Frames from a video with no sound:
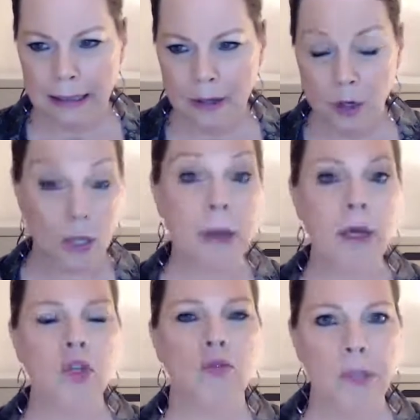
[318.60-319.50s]
j'espère
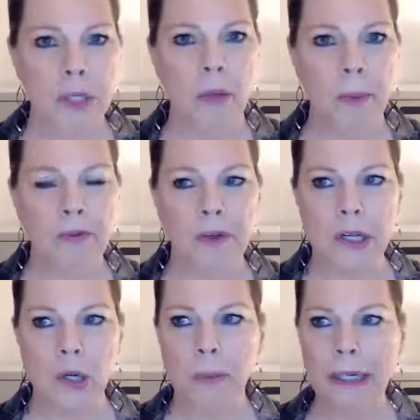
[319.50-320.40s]
que je vous dis de bonne
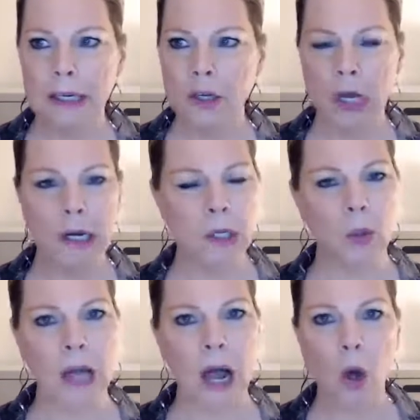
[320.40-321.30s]
façon, mais les gens qui
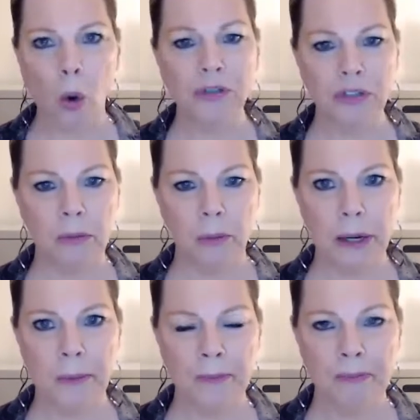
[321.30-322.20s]
sont en
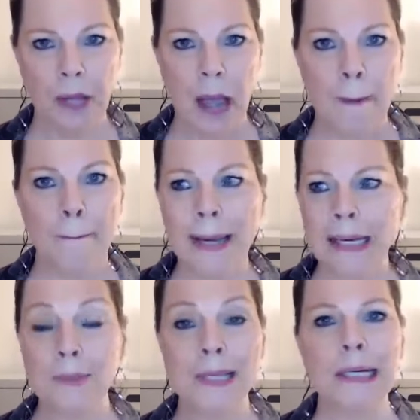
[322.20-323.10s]
confinement,
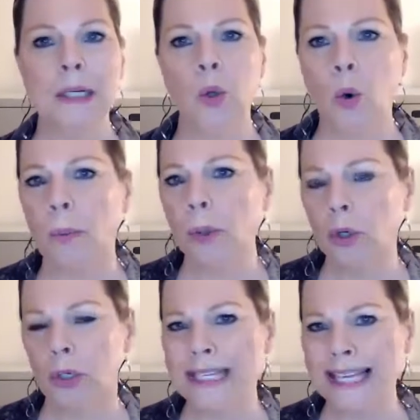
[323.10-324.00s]
même s'ils n'ont pas
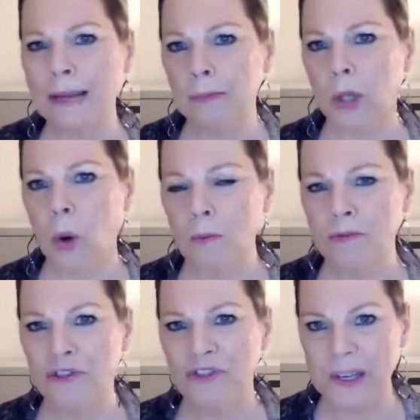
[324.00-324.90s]
de symptômes
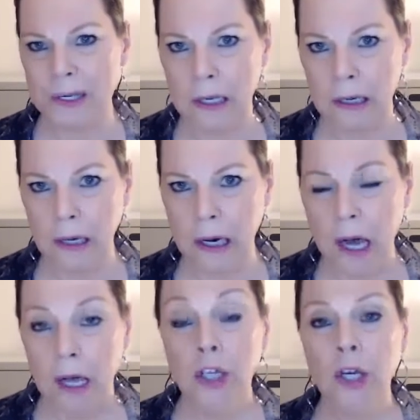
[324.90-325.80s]
physiques,
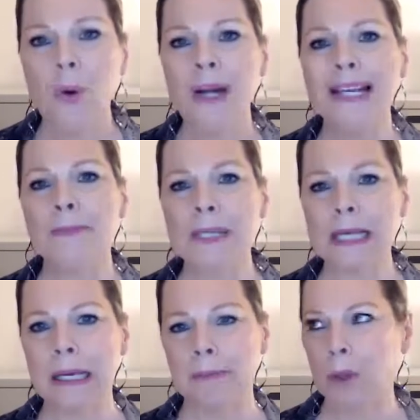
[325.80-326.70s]
ils ont les
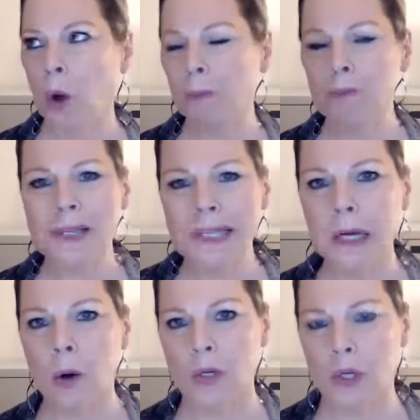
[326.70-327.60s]
symptômes
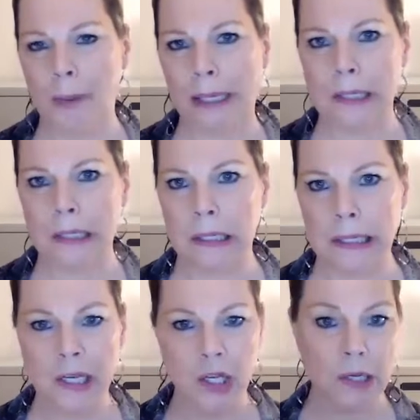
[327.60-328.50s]
psychosomatiques.
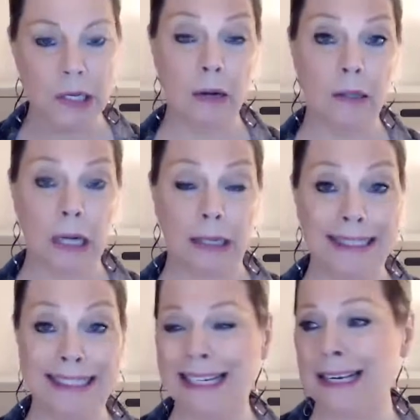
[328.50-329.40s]
Ils se sentent en
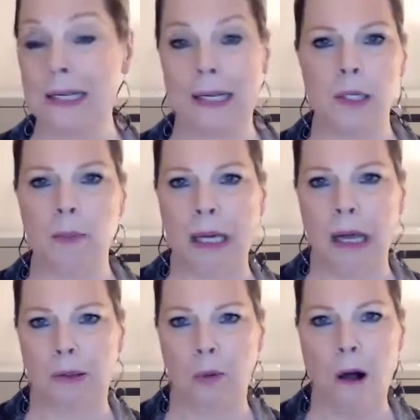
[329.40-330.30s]
détresse
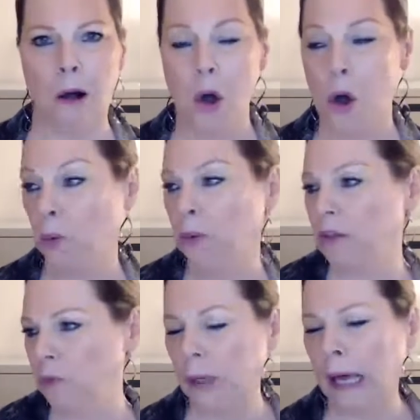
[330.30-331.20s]
respiratoire au
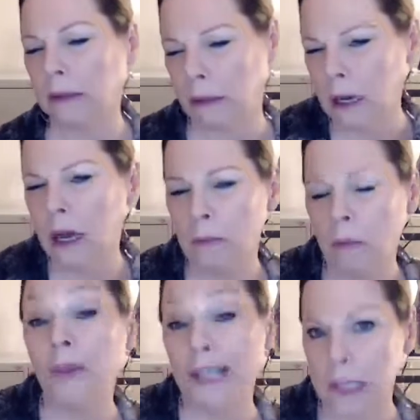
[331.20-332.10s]
niveau, garde,
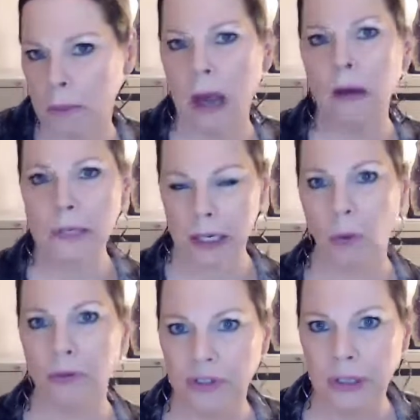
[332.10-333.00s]
mon espace est
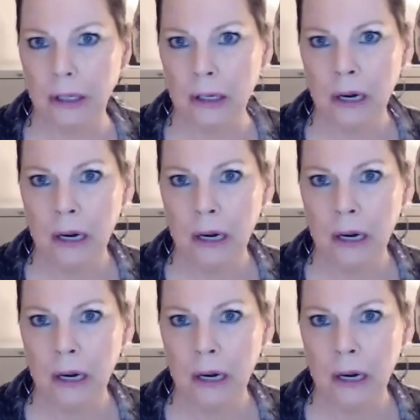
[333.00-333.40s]
confiné.